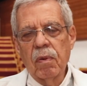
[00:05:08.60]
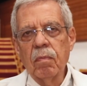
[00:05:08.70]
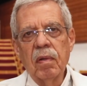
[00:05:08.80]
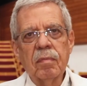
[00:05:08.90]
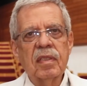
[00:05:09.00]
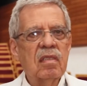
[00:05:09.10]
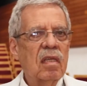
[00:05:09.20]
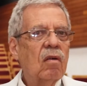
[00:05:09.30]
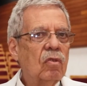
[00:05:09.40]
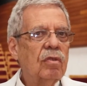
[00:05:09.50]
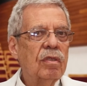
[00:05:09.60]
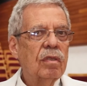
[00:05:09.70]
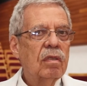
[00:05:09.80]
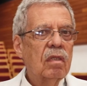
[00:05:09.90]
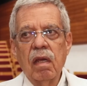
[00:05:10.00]
problema de saúde.
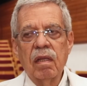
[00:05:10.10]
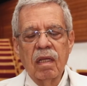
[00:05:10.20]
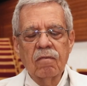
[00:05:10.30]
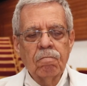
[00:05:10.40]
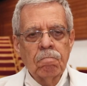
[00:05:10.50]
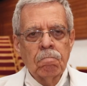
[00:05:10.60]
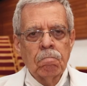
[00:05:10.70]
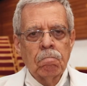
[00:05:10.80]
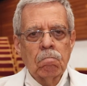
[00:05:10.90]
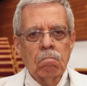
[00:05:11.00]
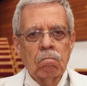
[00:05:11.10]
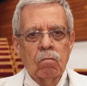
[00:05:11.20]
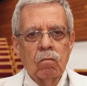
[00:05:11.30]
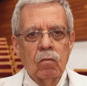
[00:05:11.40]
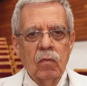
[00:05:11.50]
Então,
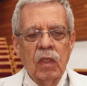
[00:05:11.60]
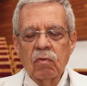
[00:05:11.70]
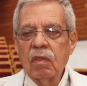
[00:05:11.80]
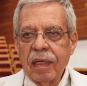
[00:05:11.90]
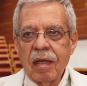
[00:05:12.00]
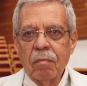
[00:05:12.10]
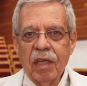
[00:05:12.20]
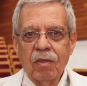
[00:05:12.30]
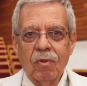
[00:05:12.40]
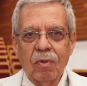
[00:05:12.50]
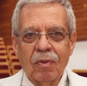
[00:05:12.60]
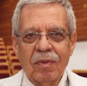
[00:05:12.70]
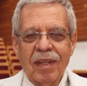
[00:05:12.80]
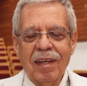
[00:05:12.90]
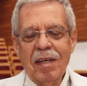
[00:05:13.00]
não tenha medo.
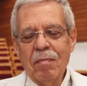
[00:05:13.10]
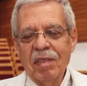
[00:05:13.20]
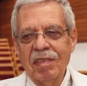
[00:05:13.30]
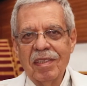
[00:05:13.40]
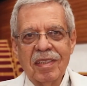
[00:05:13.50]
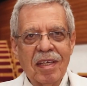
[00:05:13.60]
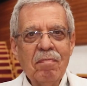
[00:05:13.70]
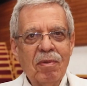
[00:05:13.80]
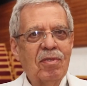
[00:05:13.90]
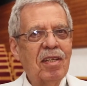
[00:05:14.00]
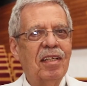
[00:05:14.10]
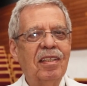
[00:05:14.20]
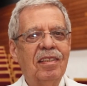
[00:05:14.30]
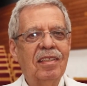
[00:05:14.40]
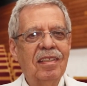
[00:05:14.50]
Lembre-se sempre o
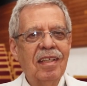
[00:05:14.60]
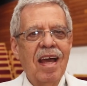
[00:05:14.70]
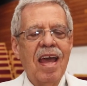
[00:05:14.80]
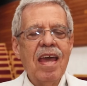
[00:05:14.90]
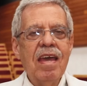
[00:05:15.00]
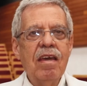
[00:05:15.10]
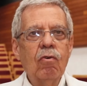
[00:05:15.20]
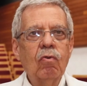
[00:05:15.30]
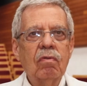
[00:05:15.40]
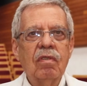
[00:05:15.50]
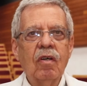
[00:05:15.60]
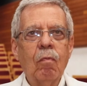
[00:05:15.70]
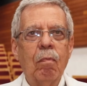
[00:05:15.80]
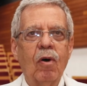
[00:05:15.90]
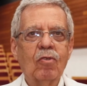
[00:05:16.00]
seguinte: eu não
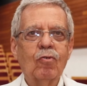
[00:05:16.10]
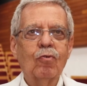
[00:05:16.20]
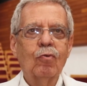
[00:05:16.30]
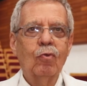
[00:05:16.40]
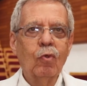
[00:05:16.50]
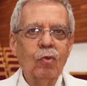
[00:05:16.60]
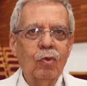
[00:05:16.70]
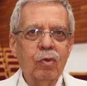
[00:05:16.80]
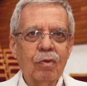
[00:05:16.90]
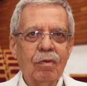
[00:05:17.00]
posso tudo.